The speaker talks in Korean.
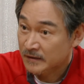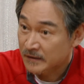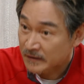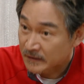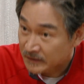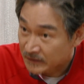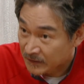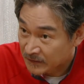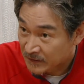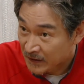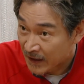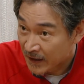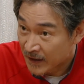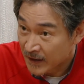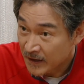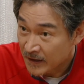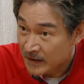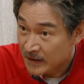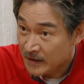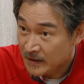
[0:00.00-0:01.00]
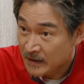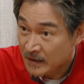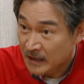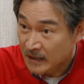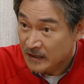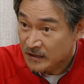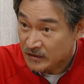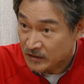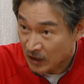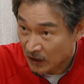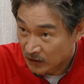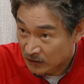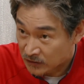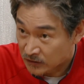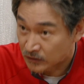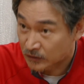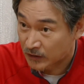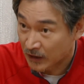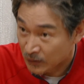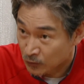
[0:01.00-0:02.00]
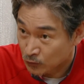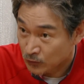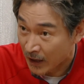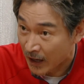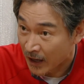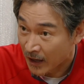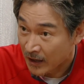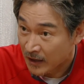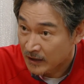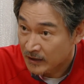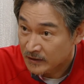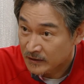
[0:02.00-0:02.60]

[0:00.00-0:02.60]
그런데 절대로다.